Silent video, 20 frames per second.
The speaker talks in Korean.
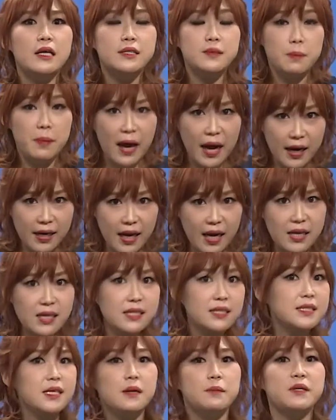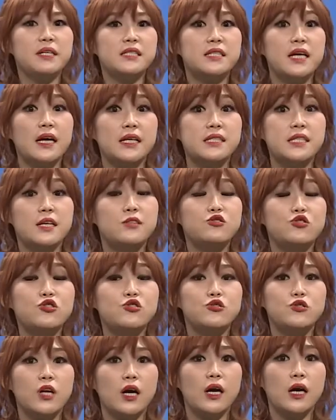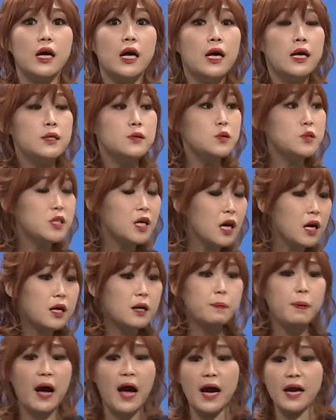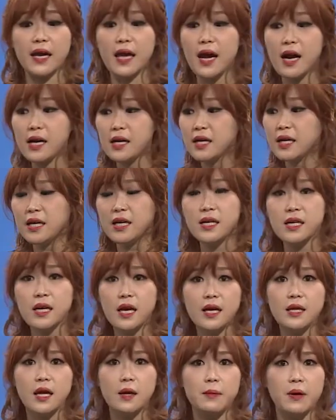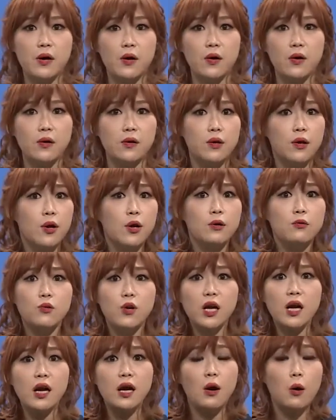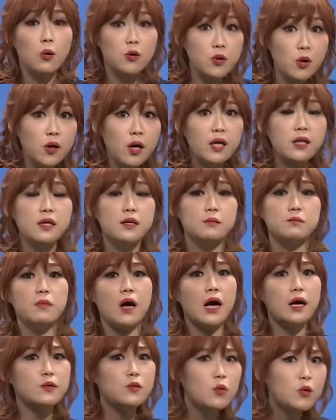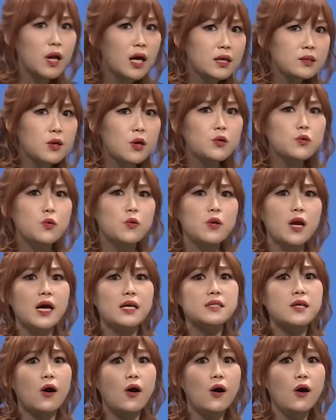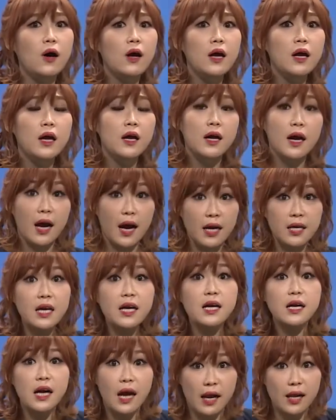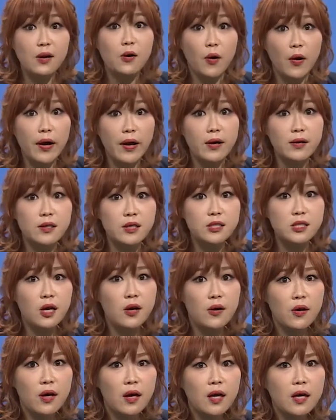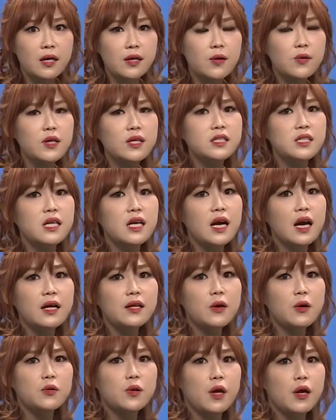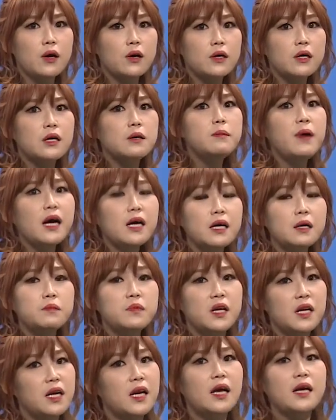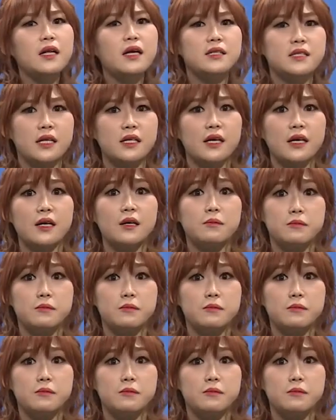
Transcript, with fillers: 방향을 쌤이 제시해 주는구나. 솔직히 그 방향을 잃게 되면 우리가 어떻게든 막 돌아서 돌아서 가긴 갈 거예요. 그죠? 그런데 시간이 어때요? 그만큼 딜레이 되잖아요.